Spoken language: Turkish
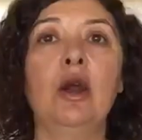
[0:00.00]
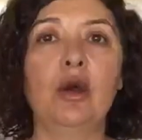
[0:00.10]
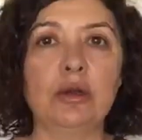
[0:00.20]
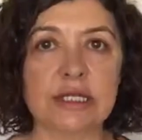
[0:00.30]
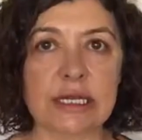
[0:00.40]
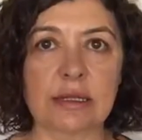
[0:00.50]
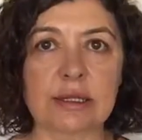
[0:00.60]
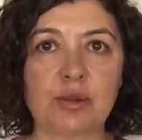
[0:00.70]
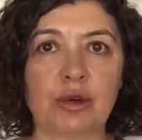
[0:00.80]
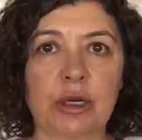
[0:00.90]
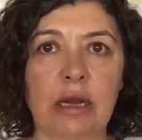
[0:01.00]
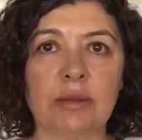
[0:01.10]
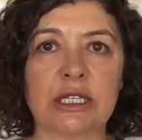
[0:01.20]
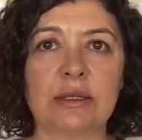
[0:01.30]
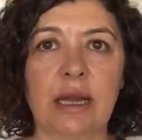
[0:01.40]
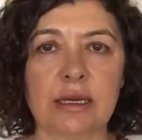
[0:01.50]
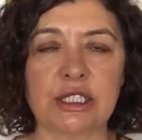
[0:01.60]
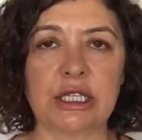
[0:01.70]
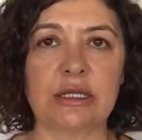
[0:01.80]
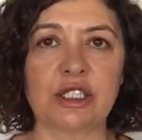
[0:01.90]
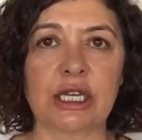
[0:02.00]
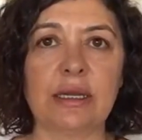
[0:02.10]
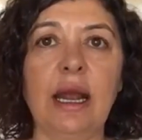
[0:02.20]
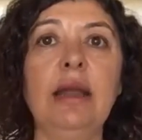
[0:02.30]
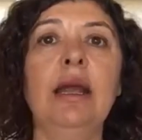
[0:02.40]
Ön lisans programlarını tercih edecekler.